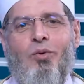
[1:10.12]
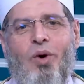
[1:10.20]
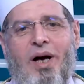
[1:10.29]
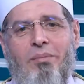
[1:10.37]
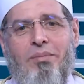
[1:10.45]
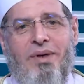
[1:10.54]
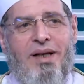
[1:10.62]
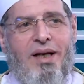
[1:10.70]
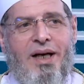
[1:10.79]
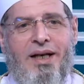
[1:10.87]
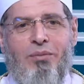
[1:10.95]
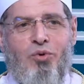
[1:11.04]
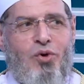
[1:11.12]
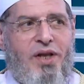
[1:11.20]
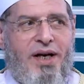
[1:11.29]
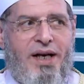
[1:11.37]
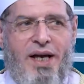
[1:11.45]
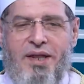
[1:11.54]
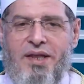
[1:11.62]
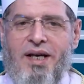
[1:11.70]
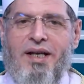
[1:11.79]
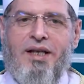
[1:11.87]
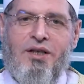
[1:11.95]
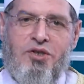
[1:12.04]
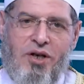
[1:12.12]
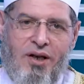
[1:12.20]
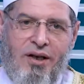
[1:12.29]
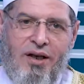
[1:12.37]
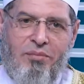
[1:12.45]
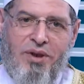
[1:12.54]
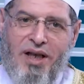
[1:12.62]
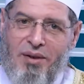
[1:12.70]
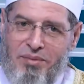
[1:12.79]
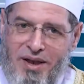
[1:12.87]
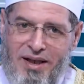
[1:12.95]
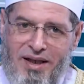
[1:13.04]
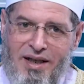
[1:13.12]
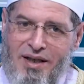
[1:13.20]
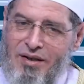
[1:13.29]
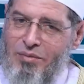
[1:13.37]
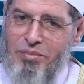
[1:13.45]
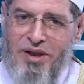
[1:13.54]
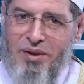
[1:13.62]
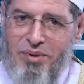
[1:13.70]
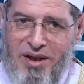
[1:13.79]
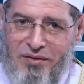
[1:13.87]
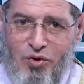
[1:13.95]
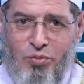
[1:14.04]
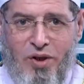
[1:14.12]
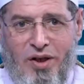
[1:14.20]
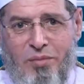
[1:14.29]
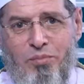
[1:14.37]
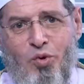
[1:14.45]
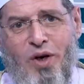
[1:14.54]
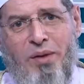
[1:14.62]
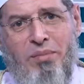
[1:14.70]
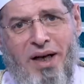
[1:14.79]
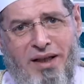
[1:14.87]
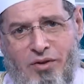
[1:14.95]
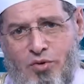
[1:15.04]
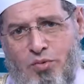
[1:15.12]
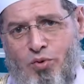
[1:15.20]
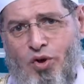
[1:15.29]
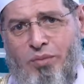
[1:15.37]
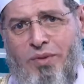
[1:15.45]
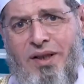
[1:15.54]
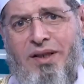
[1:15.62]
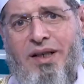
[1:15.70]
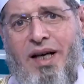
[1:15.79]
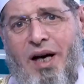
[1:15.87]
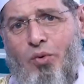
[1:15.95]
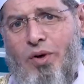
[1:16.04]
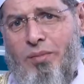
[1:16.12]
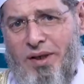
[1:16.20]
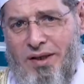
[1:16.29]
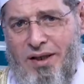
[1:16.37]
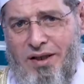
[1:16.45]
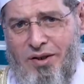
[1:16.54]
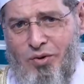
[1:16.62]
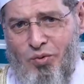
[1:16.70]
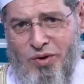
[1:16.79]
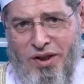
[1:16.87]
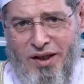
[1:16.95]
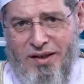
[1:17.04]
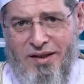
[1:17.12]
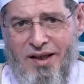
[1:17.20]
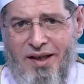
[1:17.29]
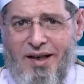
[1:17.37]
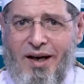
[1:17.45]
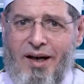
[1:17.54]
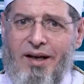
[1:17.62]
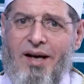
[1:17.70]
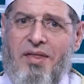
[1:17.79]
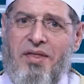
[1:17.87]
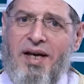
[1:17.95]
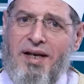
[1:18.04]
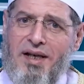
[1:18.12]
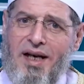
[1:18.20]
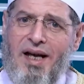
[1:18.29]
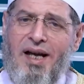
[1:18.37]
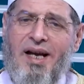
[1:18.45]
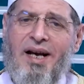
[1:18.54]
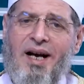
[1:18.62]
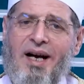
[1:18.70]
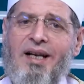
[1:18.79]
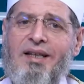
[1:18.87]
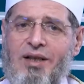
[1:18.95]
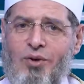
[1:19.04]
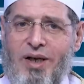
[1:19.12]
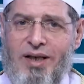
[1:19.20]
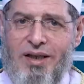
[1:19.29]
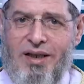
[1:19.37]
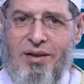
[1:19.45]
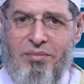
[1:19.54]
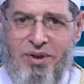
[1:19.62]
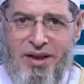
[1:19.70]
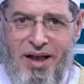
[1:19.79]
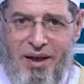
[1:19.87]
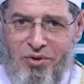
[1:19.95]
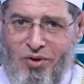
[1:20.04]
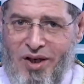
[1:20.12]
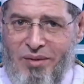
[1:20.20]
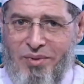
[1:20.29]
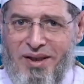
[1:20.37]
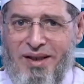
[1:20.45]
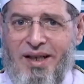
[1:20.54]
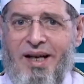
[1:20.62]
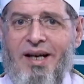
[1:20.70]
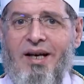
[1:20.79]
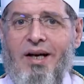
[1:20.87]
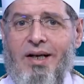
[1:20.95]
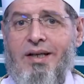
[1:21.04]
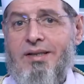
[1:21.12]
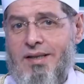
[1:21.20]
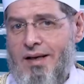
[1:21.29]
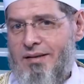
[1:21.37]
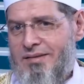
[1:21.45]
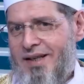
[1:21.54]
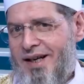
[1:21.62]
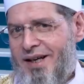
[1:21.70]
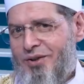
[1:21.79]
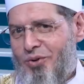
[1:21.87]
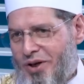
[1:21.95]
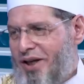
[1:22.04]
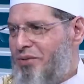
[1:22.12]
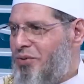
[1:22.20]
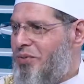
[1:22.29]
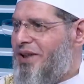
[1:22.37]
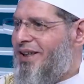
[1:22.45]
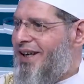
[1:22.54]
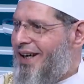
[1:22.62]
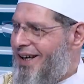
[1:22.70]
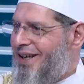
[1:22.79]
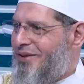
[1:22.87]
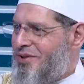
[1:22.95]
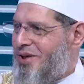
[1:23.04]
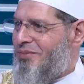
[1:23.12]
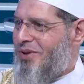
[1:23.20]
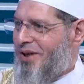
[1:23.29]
واما النموذج الثاني ان شاء الله من ابنائنا ربنا يبارك فيهم يا رب وكان معنا الاسبوع الماضي لاول مره والنهارده الحلقه الثانيه على التوالي ابننا عبد الرحمن هليسه نرحب بك اهلا وسهلا